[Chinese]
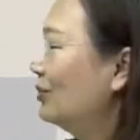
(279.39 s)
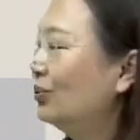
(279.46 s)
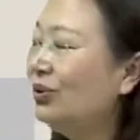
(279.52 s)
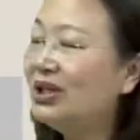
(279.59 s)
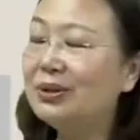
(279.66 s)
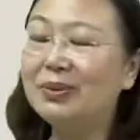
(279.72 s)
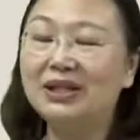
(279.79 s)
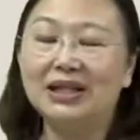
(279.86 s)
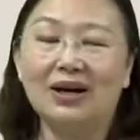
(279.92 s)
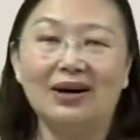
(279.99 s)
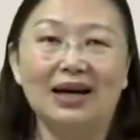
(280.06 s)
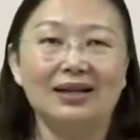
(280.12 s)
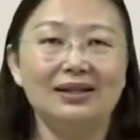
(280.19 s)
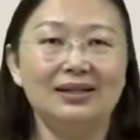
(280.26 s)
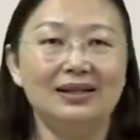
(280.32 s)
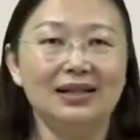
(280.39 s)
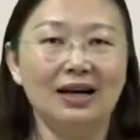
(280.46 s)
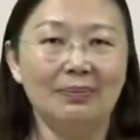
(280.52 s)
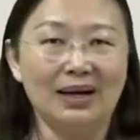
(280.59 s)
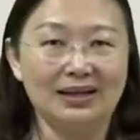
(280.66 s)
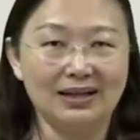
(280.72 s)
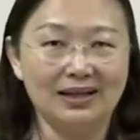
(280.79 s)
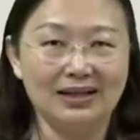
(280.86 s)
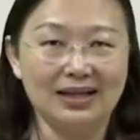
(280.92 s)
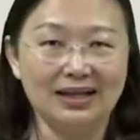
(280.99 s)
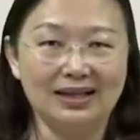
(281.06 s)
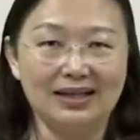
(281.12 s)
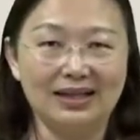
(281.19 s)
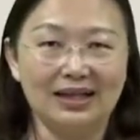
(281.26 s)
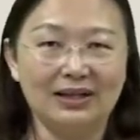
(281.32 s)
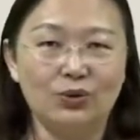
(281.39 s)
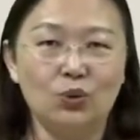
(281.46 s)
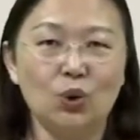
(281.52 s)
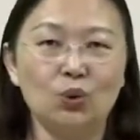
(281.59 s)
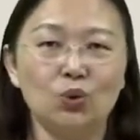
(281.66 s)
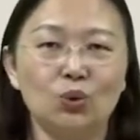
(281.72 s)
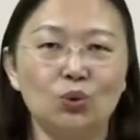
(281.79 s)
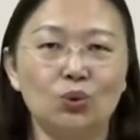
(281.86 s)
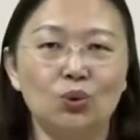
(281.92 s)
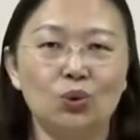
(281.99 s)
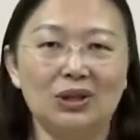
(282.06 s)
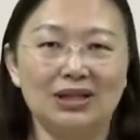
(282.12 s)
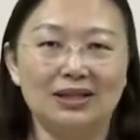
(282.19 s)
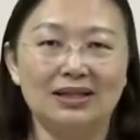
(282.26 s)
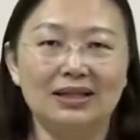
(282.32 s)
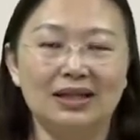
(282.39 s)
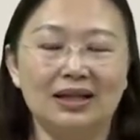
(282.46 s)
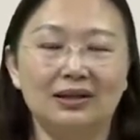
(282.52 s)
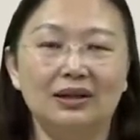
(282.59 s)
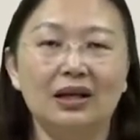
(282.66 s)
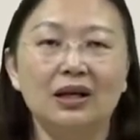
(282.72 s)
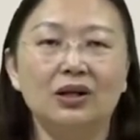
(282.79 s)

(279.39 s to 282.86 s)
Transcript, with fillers: 为什么小孩子要把这些钱捐出去之前